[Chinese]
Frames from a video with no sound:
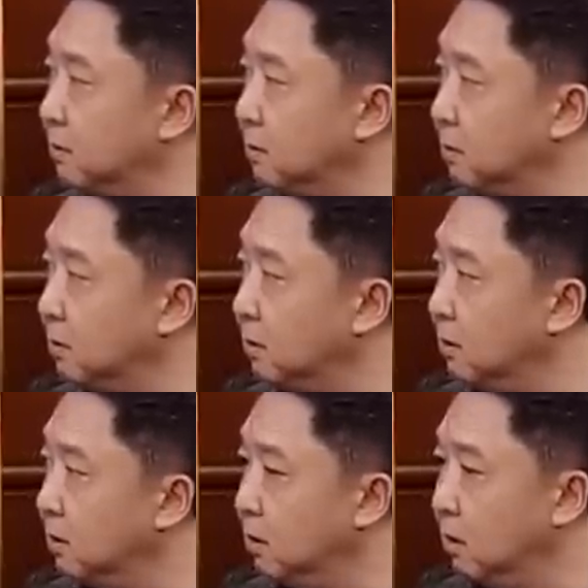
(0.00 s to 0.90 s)
学得会
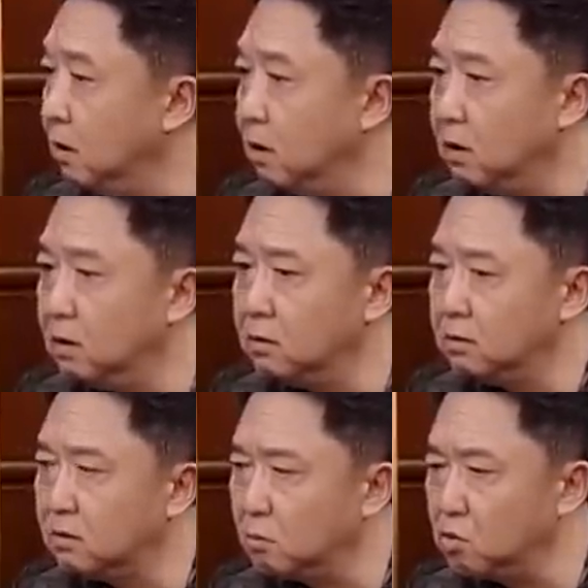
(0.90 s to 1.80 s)
吗？
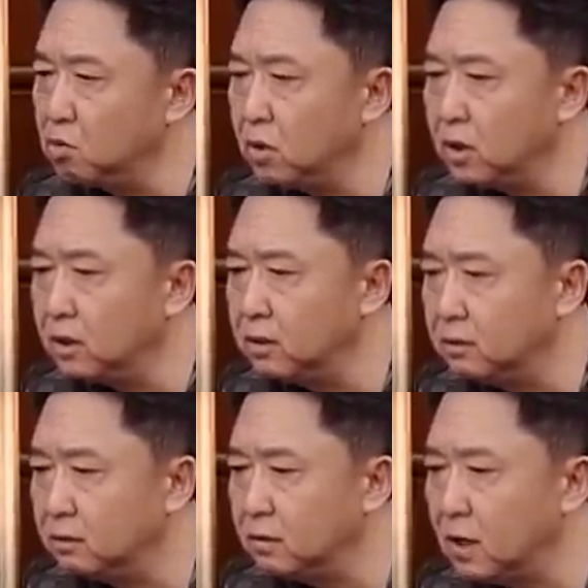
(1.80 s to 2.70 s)
怎么说呢？
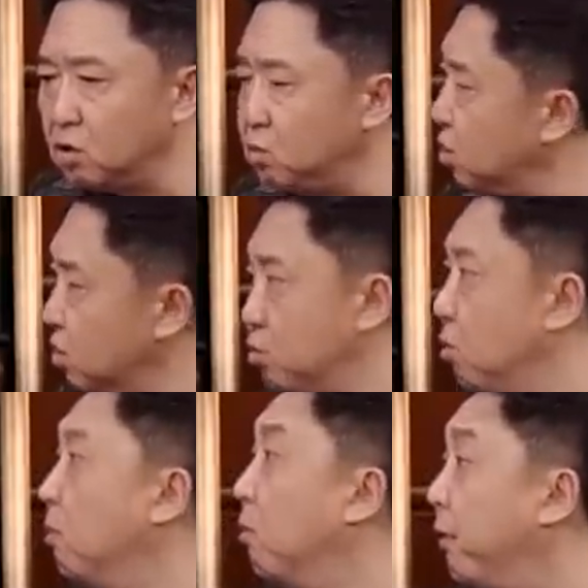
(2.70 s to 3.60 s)
按说是
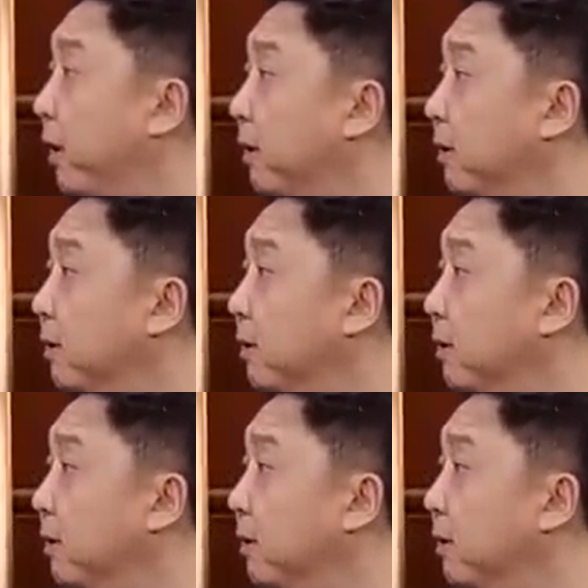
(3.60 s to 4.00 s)
学不会。